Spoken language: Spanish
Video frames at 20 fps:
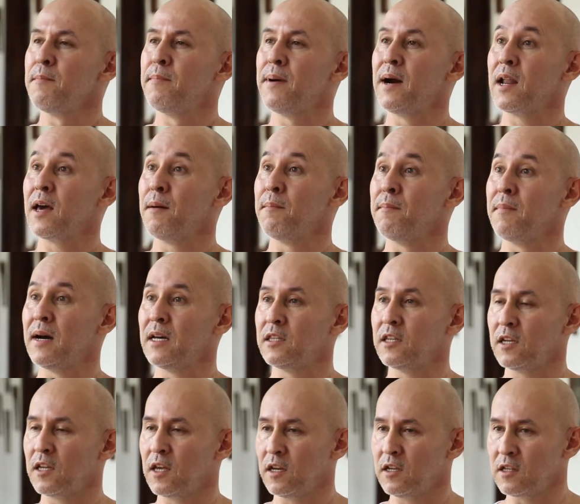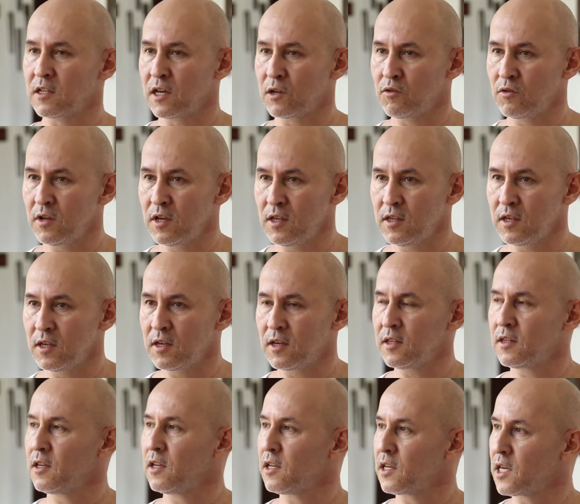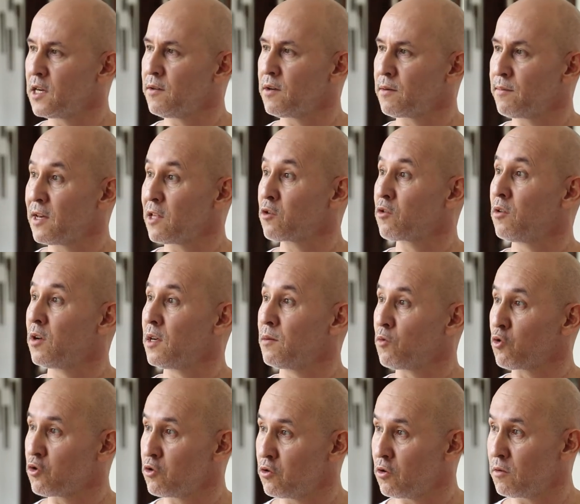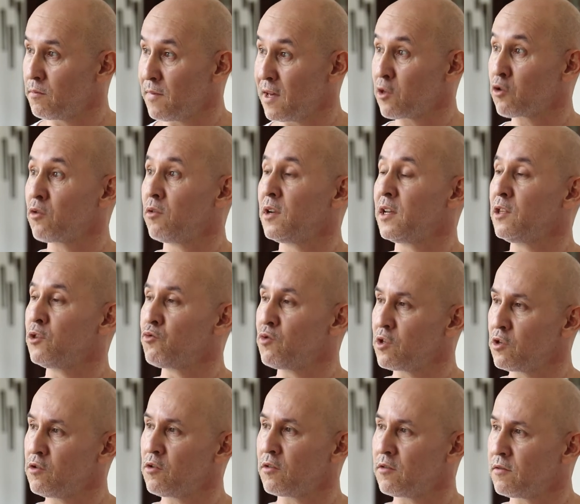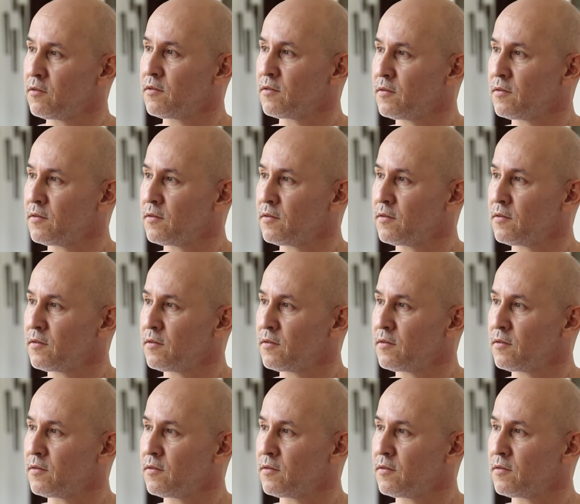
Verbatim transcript: para materializar una idea, tiene que ver más con la emoción, más con la intuición.